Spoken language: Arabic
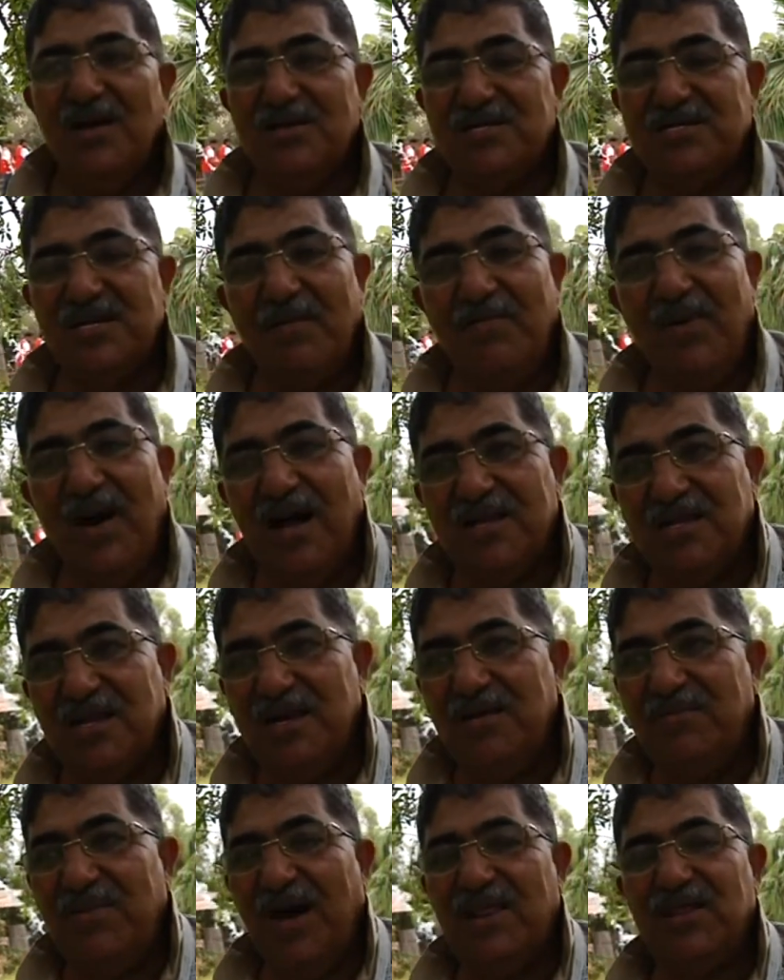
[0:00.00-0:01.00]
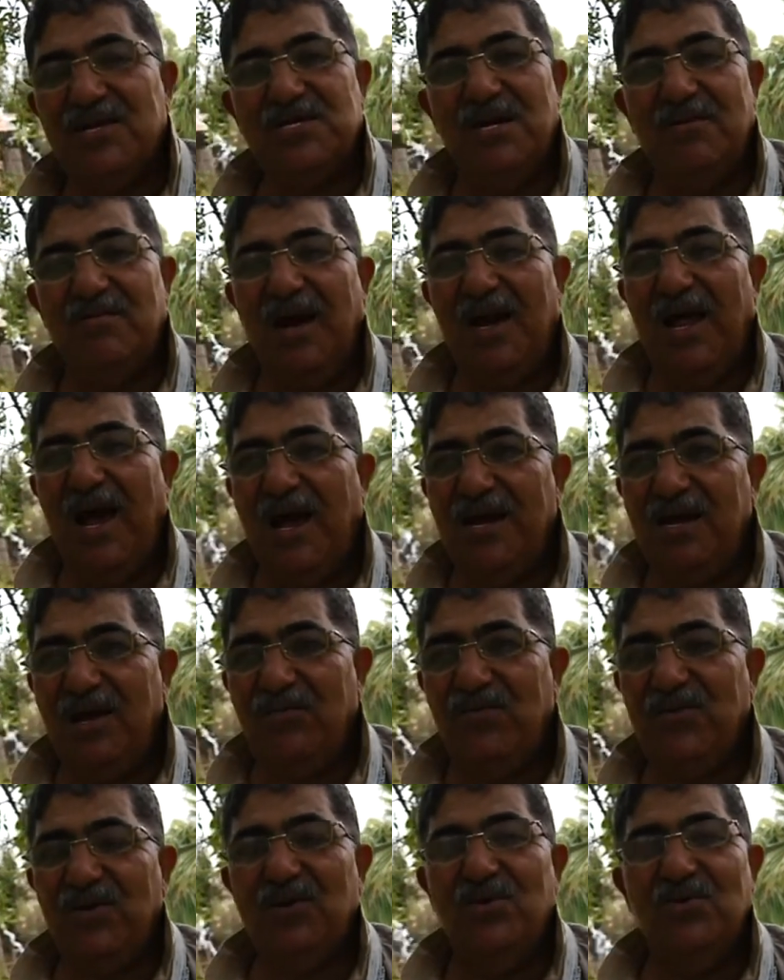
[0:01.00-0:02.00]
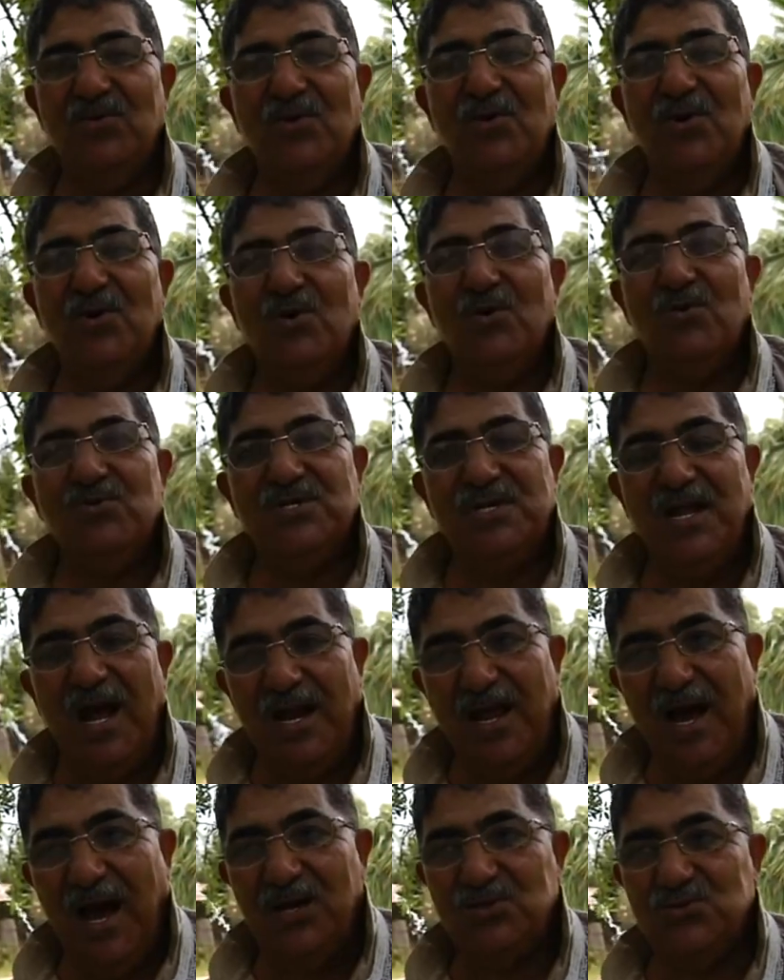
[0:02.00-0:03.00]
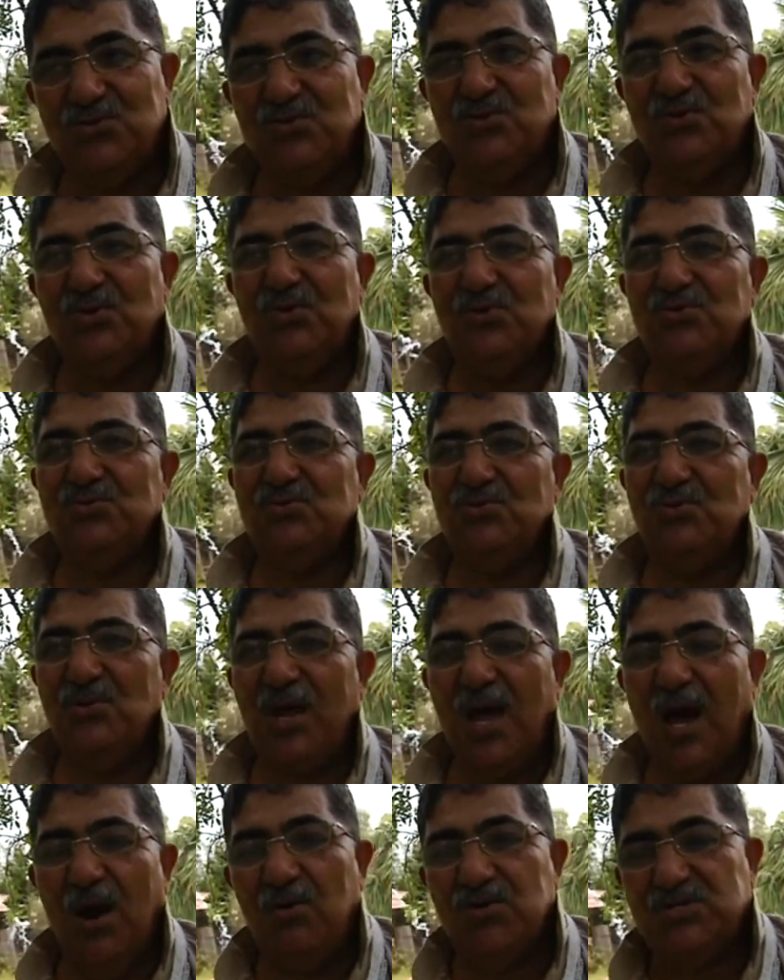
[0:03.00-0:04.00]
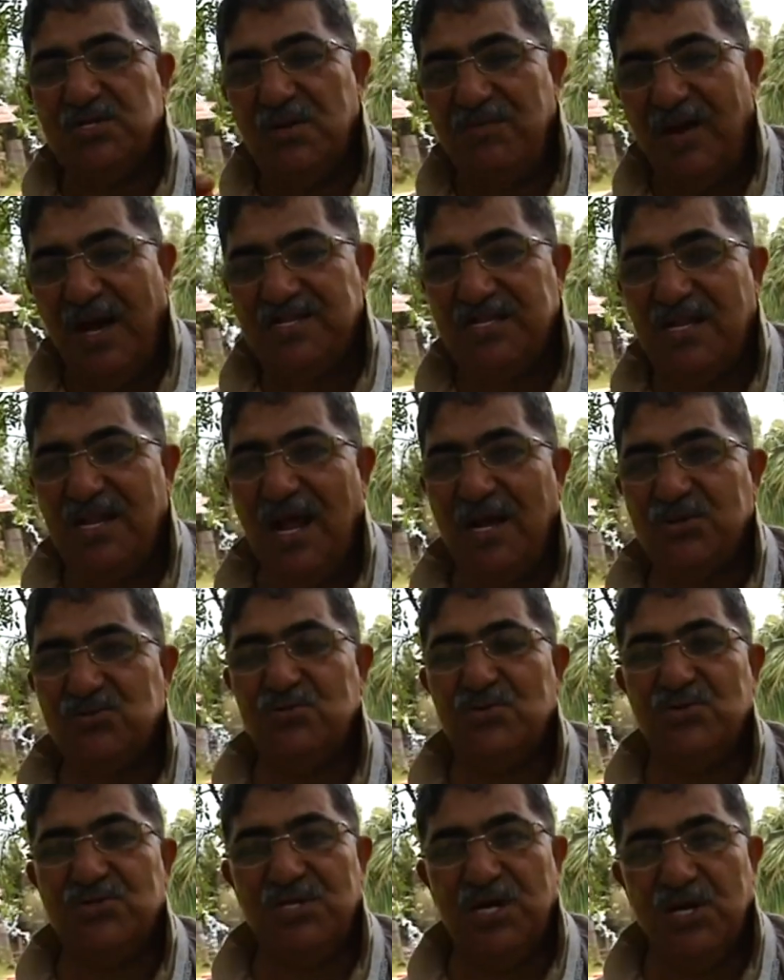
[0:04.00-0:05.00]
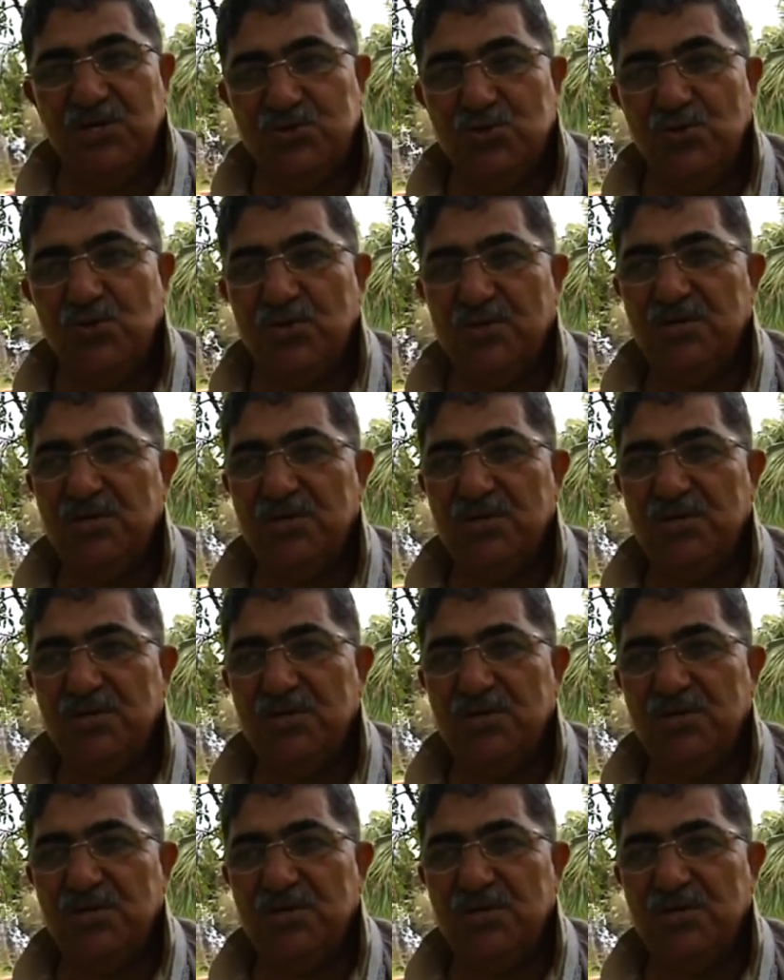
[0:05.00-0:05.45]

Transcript: صبات اللي بحث جامع الحنفي عليه عزوز والقوس اللي بحث العزوز عزوز يجور